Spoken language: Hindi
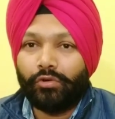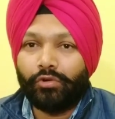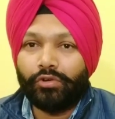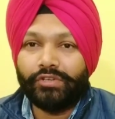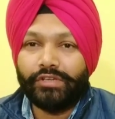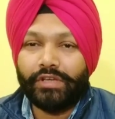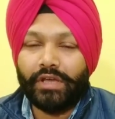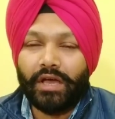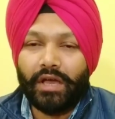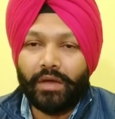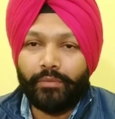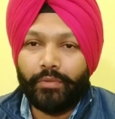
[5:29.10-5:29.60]
और
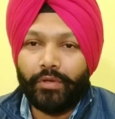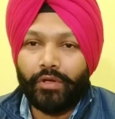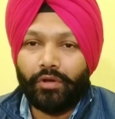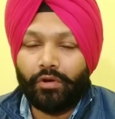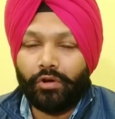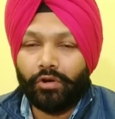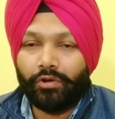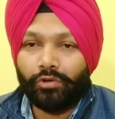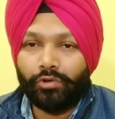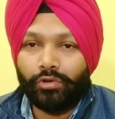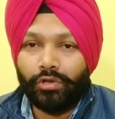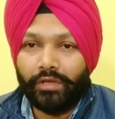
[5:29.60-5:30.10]
यहाँ पे
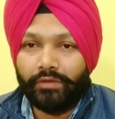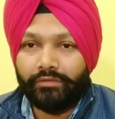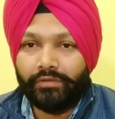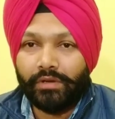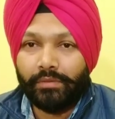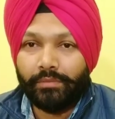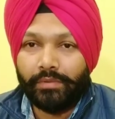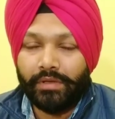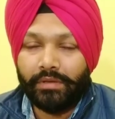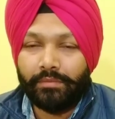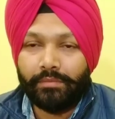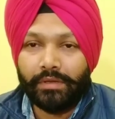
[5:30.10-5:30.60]
ऑटो
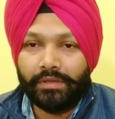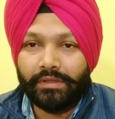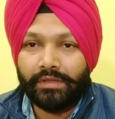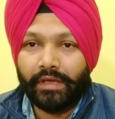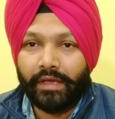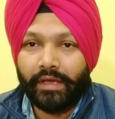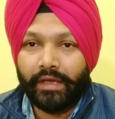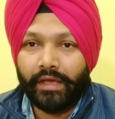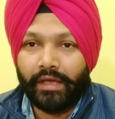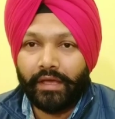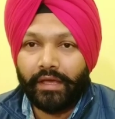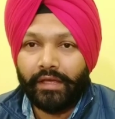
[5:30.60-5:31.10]
लेवल भी बंद
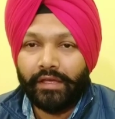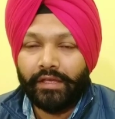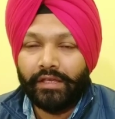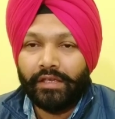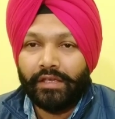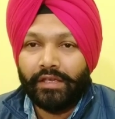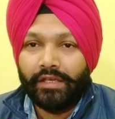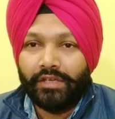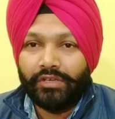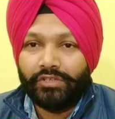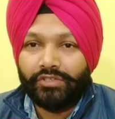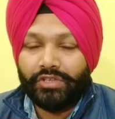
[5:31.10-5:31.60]
है
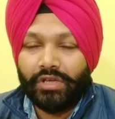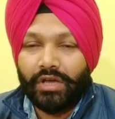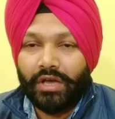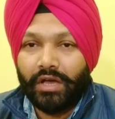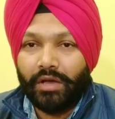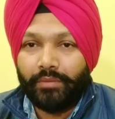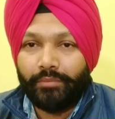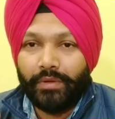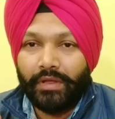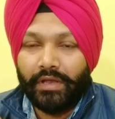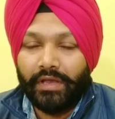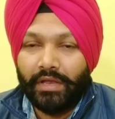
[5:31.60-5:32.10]

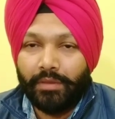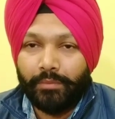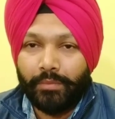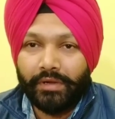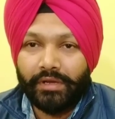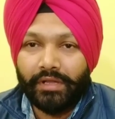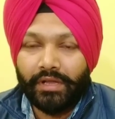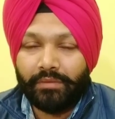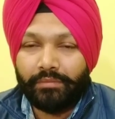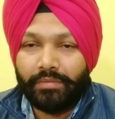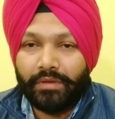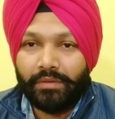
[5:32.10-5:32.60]
यहाँ पे
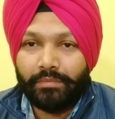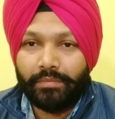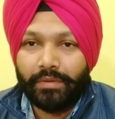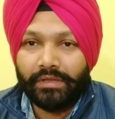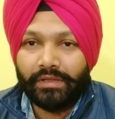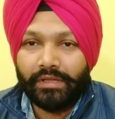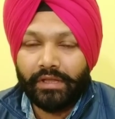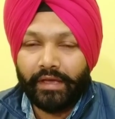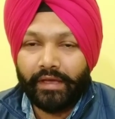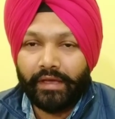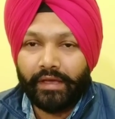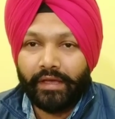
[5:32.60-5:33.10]
लिमिटर भी
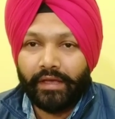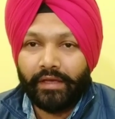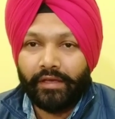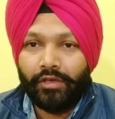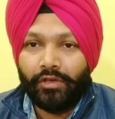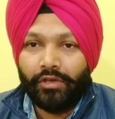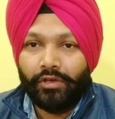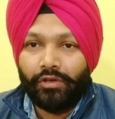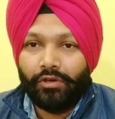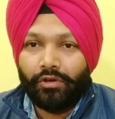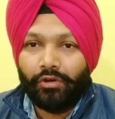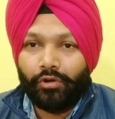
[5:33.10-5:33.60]
बंद है
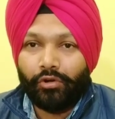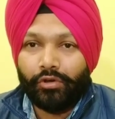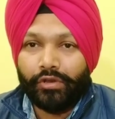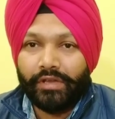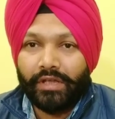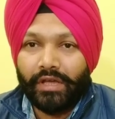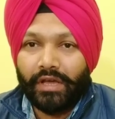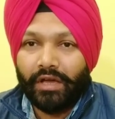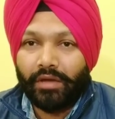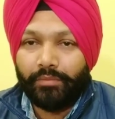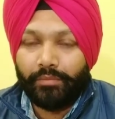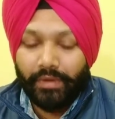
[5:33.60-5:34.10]
और
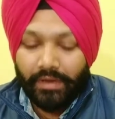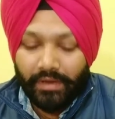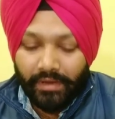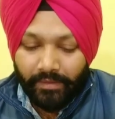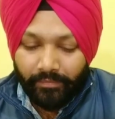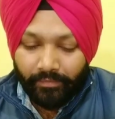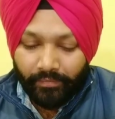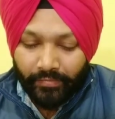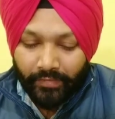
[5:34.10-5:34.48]
यहाँ पे